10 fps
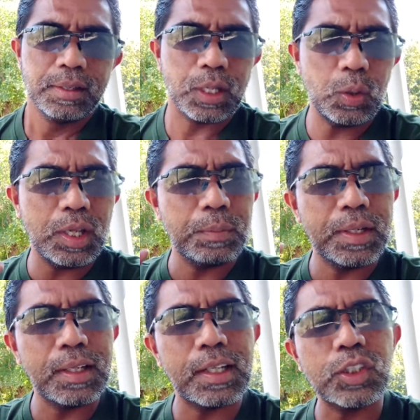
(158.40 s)
Lalu dia
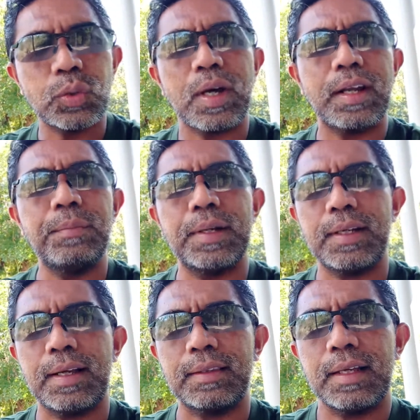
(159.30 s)
mendengar suara yang
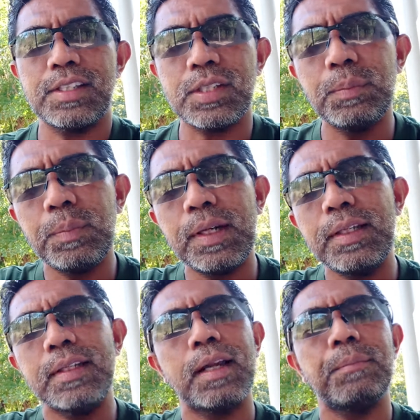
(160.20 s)
berkata,
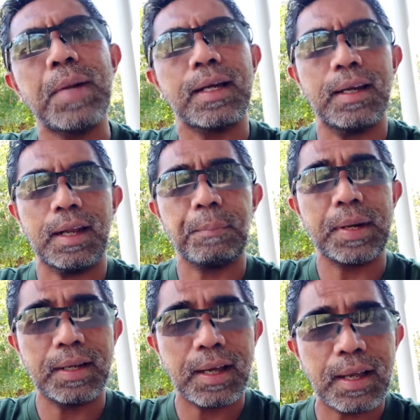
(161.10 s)
"Sembeli dan makanlah
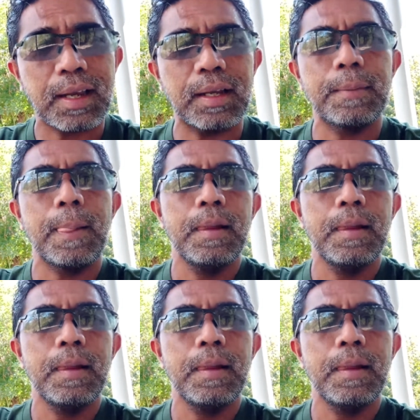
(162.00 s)
padahal